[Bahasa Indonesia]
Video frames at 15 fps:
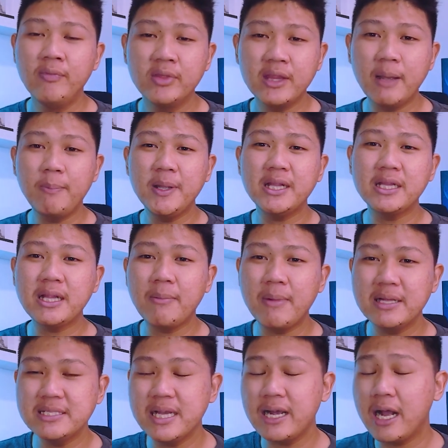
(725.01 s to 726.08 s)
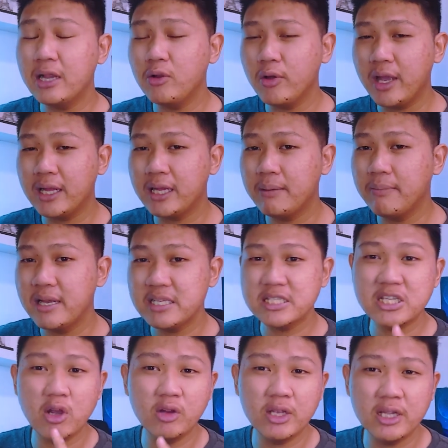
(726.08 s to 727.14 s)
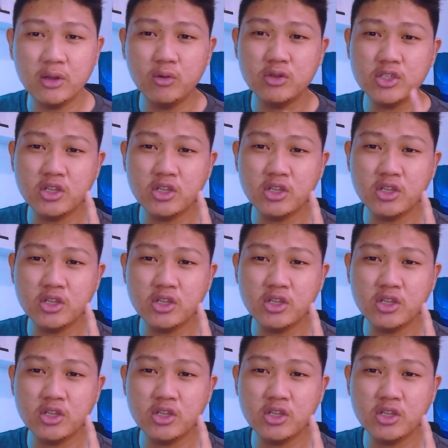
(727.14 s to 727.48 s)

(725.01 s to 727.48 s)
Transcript: Tapi tetap aja kalau yang namanya sound itu,